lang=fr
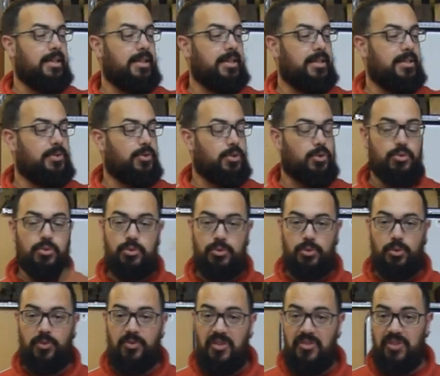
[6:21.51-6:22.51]
et dans le
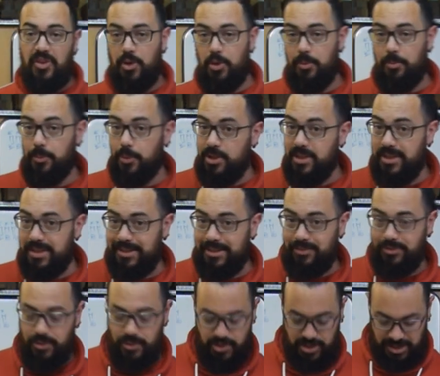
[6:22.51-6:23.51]
coup, on va faire le
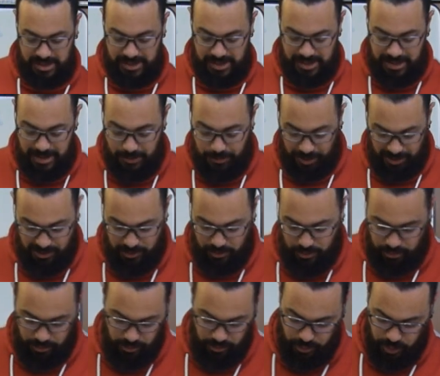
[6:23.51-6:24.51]
motif en châtaignier parce
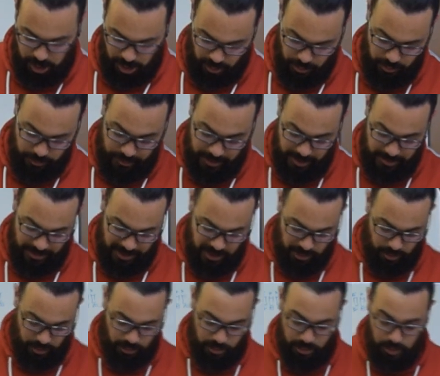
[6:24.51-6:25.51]
que j'ai coupé ma
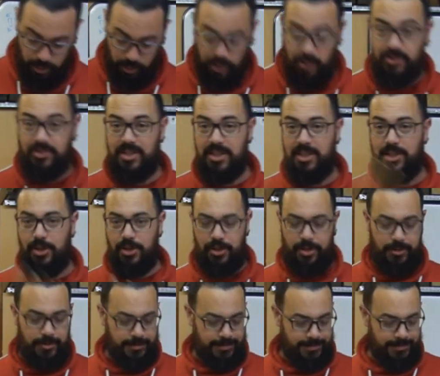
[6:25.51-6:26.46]
structure en tilleul.